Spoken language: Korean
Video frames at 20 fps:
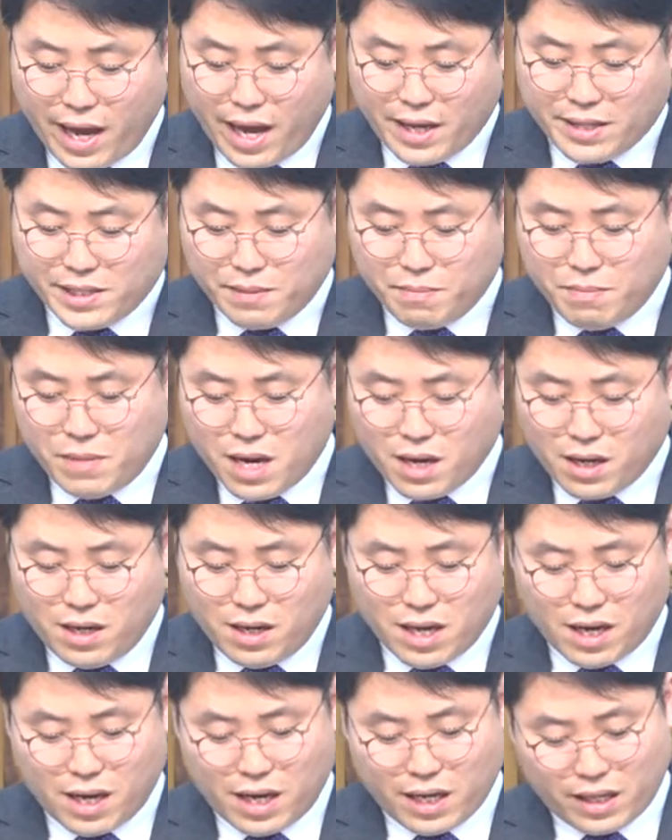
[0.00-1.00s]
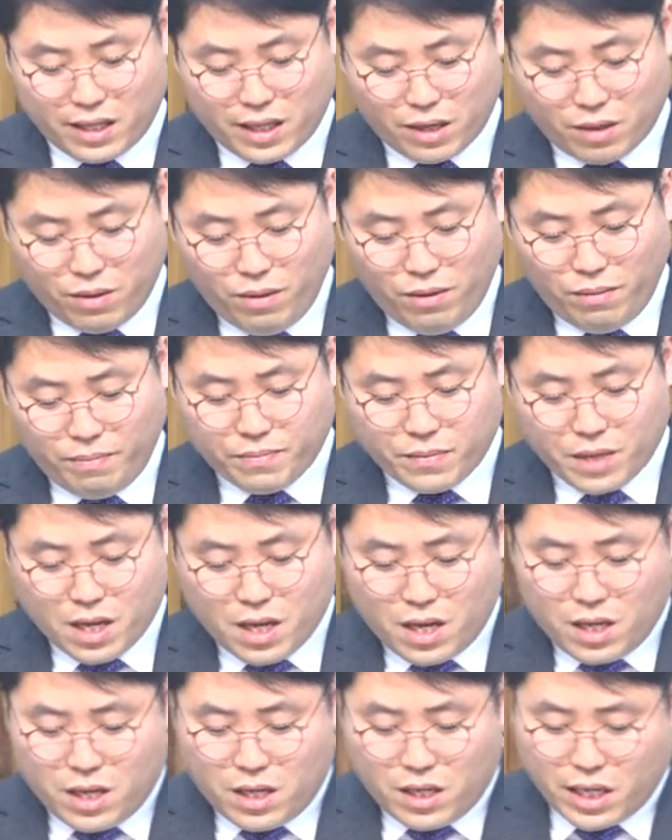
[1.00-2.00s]
침략을 당하게 되고
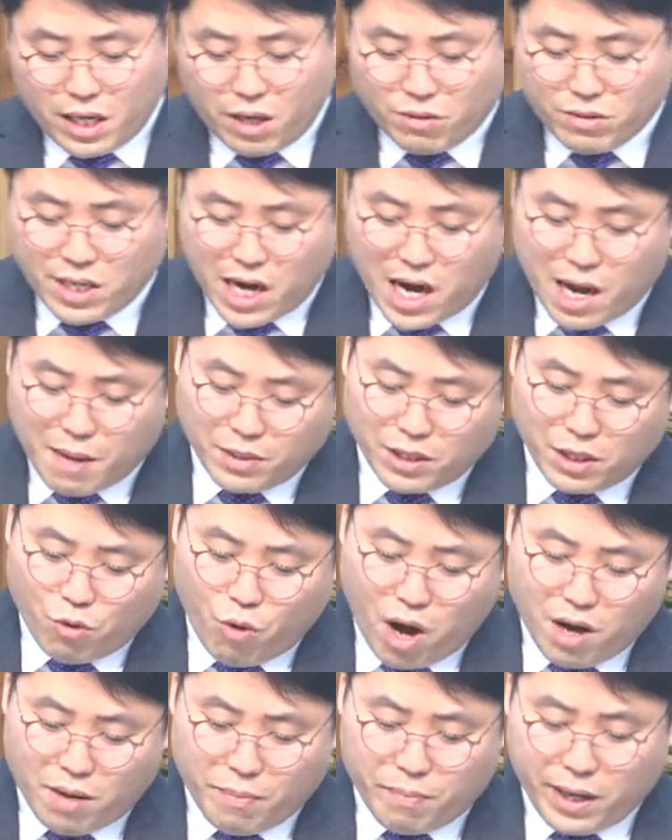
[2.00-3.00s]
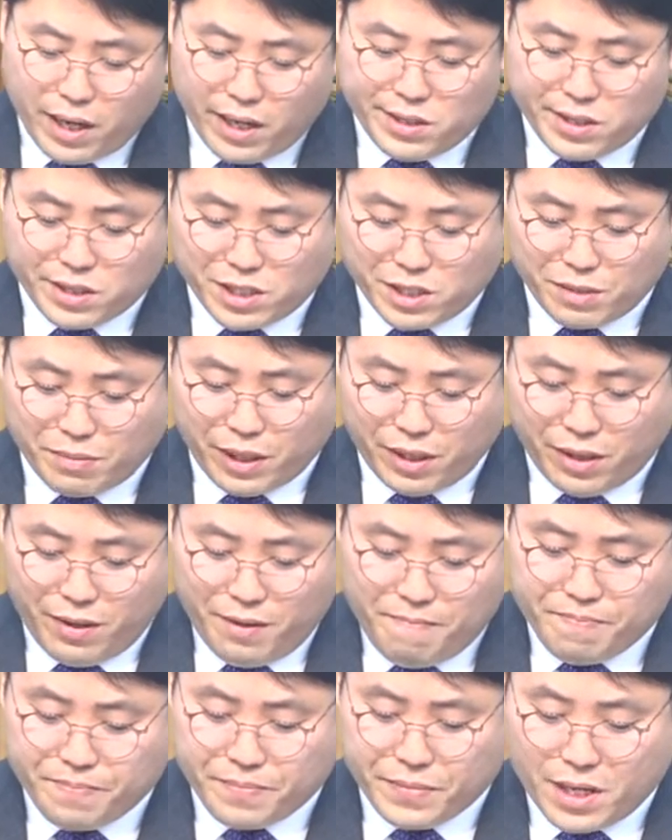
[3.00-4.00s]
예루살렘은
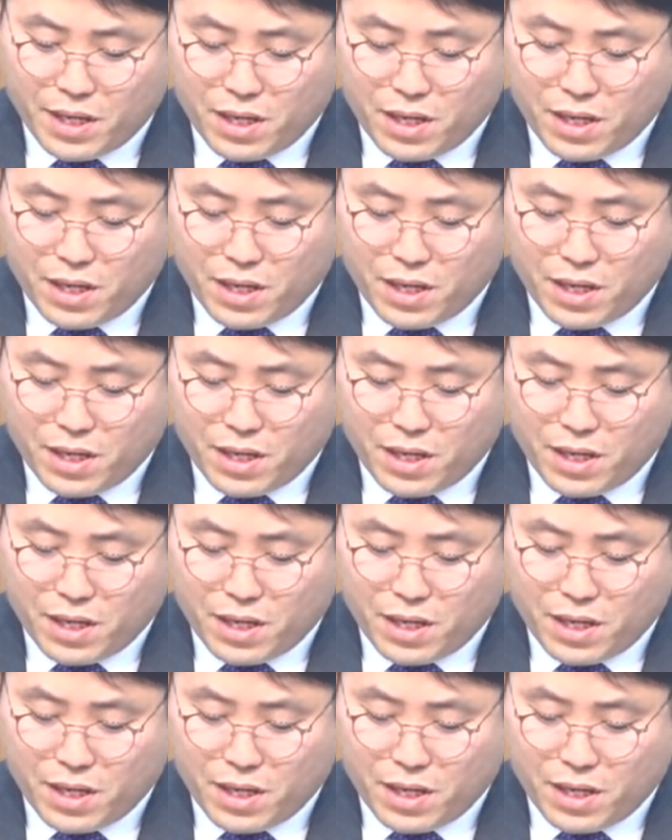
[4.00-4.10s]
황폐해졌으며